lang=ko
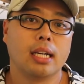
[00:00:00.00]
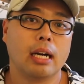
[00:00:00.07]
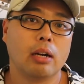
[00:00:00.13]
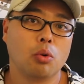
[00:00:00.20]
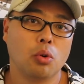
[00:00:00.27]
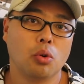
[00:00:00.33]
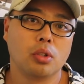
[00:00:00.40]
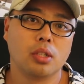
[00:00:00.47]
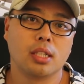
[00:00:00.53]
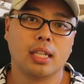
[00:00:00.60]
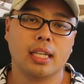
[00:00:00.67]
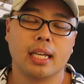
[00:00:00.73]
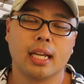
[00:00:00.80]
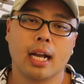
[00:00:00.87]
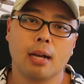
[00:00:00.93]
라고
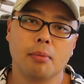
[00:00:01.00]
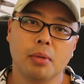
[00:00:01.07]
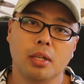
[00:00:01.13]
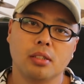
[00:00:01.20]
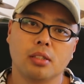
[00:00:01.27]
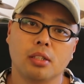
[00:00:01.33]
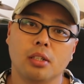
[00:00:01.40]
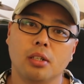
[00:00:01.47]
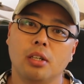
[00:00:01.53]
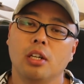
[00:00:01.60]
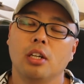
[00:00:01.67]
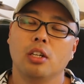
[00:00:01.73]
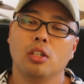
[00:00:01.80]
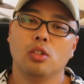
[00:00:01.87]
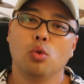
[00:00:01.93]
그렇게 얘기를 하면서
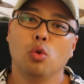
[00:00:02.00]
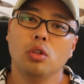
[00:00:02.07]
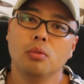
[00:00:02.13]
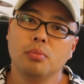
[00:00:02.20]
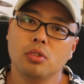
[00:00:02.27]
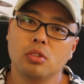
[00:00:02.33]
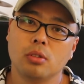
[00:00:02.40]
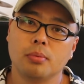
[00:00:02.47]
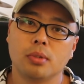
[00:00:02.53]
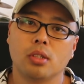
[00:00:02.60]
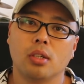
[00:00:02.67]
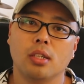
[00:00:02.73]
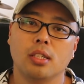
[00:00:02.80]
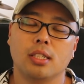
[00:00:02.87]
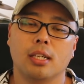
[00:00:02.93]

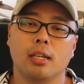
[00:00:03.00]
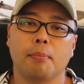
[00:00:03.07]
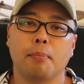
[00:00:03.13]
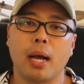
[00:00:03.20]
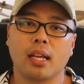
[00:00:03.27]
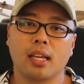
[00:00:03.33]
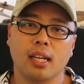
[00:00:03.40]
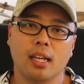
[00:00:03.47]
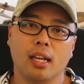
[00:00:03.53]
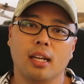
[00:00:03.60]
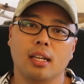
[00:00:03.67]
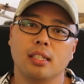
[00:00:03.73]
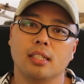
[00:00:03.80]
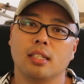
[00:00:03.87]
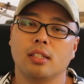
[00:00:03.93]
노인분들부터 이제
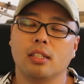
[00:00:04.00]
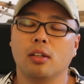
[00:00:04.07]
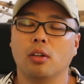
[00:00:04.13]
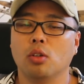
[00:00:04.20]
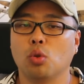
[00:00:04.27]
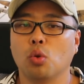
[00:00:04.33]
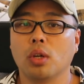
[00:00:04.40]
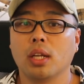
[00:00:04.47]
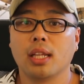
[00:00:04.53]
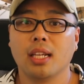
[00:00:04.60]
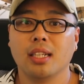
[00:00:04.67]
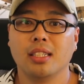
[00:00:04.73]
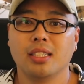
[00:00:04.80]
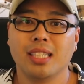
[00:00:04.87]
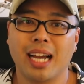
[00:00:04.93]
밖에 이제
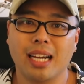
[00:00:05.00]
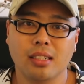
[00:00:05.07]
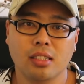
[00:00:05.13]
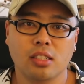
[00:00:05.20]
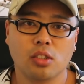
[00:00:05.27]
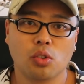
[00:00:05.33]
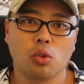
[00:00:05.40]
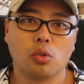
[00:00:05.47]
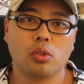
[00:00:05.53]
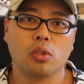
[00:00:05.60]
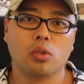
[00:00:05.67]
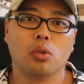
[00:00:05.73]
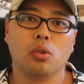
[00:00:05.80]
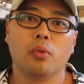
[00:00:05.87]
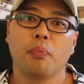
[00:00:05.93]
돌아다니지 않으시고
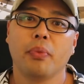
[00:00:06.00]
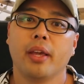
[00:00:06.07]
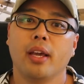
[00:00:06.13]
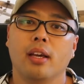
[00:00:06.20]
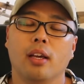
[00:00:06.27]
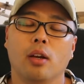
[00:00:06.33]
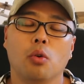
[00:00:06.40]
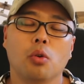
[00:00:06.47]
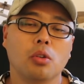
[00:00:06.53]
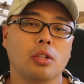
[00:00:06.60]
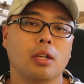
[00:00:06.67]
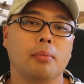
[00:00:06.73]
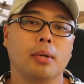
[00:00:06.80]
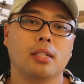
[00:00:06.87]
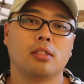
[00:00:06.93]
그리고
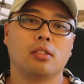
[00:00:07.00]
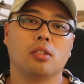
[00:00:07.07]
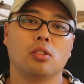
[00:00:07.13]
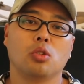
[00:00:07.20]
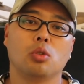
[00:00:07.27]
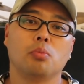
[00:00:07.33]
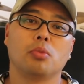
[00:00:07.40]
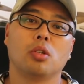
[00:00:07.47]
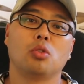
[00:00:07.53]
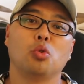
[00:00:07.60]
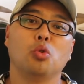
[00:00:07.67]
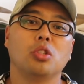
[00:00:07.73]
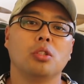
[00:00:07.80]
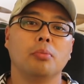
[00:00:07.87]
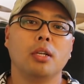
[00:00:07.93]
코로나 바이러스 좀 더
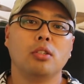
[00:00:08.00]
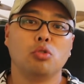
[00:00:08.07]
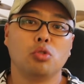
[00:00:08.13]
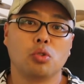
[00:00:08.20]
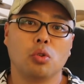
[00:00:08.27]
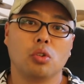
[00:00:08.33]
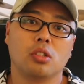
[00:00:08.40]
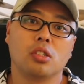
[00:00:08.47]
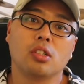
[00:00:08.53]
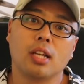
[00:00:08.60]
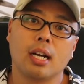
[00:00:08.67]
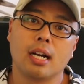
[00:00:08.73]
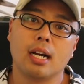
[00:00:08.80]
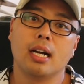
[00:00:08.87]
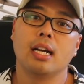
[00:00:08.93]
조심해 주시고
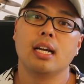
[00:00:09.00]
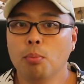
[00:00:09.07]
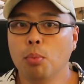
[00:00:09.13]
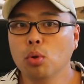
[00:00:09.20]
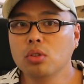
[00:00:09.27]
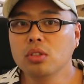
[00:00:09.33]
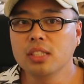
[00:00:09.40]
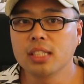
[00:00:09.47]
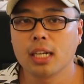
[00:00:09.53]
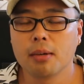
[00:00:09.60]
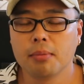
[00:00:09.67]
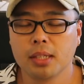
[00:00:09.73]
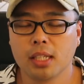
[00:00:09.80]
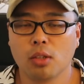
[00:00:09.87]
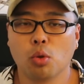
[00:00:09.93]
그러다가 모든
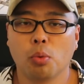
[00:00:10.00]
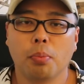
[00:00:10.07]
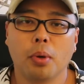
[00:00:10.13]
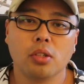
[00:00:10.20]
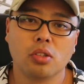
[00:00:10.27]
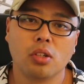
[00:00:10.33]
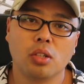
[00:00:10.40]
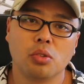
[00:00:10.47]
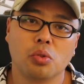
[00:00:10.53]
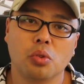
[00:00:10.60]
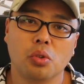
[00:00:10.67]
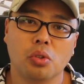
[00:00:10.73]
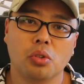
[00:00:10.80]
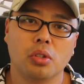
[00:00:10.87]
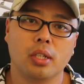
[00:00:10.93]
사람한테 또
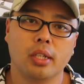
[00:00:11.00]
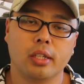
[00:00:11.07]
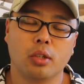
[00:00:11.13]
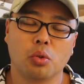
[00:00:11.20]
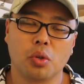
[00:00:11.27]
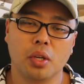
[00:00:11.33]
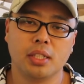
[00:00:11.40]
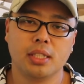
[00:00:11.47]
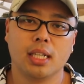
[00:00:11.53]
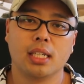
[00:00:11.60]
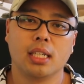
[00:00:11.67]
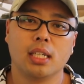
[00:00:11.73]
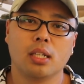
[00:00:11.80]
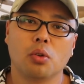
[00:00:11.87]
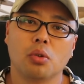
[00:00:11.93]
퍼져가지고 또
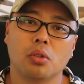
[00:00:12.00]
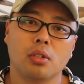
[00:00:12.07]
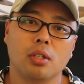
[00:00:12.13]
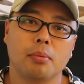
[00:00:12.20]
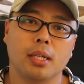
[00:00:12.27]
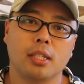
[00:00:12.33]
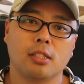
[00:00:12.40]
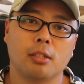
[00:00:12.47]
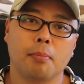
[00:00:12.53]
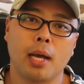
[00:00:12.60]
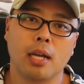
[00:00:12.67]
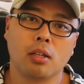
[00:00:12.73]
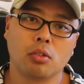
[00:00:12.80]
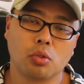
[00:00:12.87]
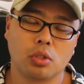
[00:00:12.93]
굉장히 코로나 바이러스
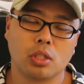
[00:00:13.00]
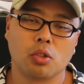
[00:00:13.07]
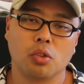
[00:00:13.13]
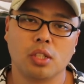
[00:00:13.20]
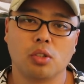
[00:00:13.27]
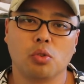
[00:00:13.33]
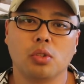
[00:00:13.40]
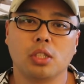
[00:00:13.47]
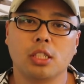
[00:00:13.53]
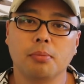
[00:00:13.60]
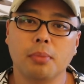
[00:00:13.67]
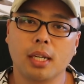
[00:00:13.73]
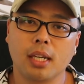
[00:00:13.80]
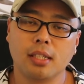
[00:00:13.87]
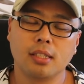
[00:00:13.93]
방역 조치 굉장히 또
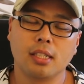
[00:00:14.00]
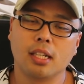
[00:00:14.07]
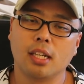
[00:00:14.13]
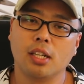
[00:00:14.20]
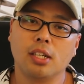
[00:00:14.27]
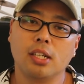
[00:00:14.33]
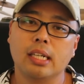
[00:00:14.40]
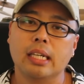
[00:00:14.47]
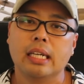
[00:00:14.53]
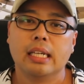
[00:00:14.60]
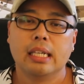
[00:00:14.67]
심하게 했잖아요.